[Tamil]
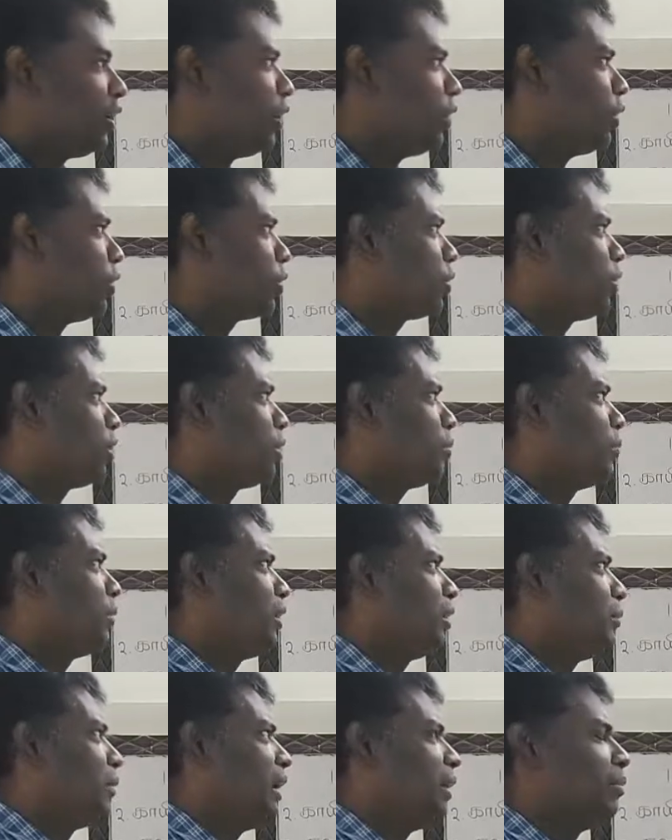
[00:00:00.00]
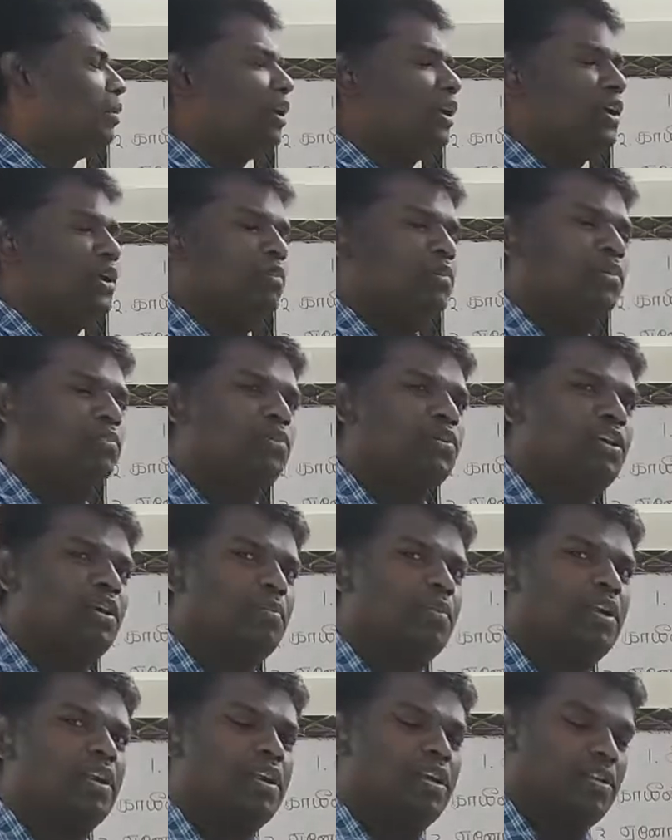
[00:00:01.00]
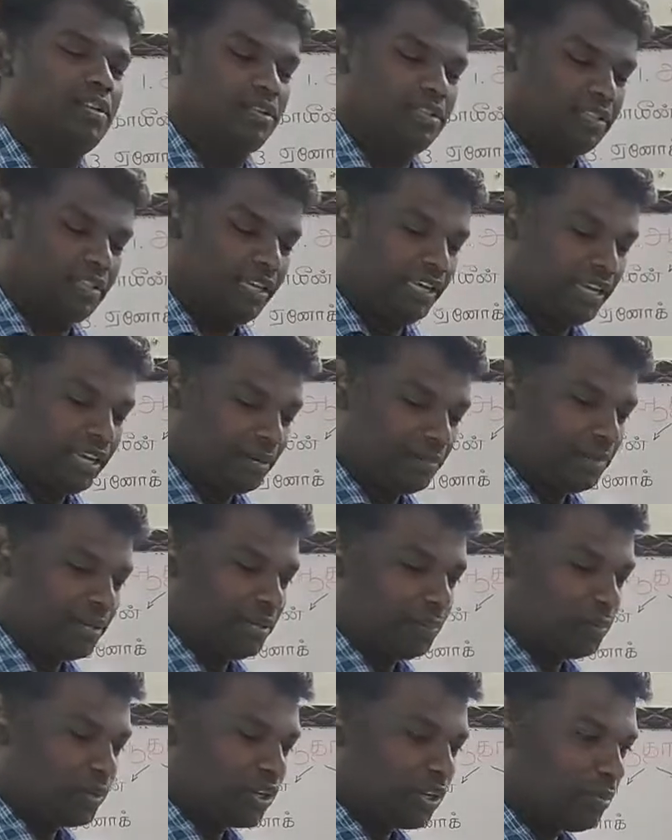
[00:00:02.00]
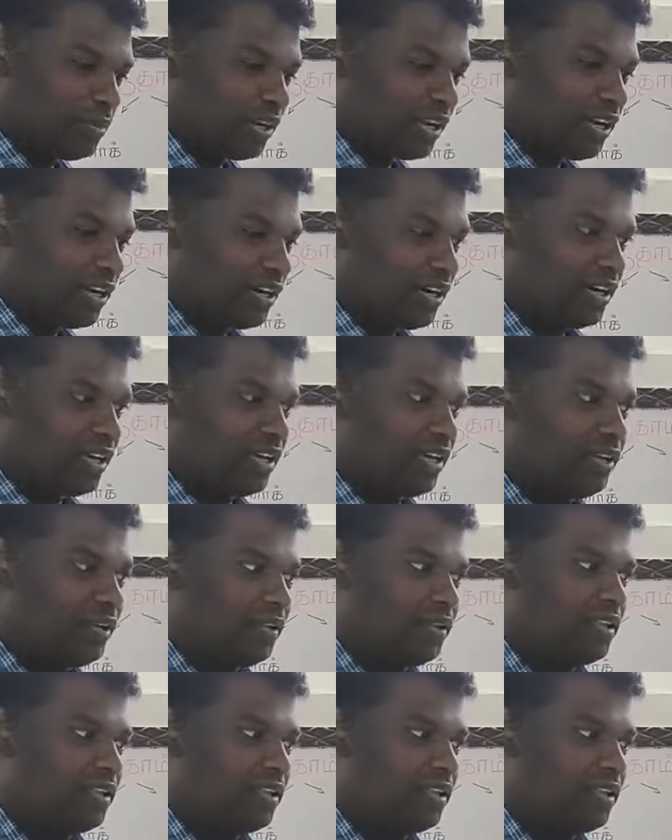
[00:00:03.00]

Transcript: ஏனோக்கு ரொம்ப பைபிளில் ரொம்ப முக்கியமான ஆள் ஏன் அப்படி முக்கியமான ஆள்னா